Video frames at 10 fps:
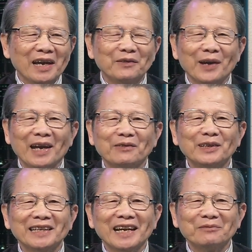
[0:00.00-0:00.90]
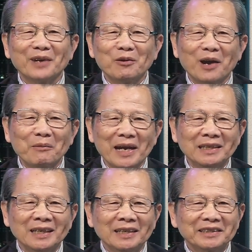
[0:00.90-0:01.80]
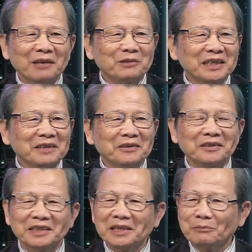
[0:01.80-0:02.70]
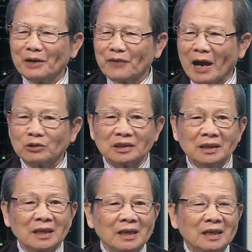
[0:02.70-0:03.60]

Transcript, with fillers: về về vấn đề mà hòa bình trong khi khi mà vào đó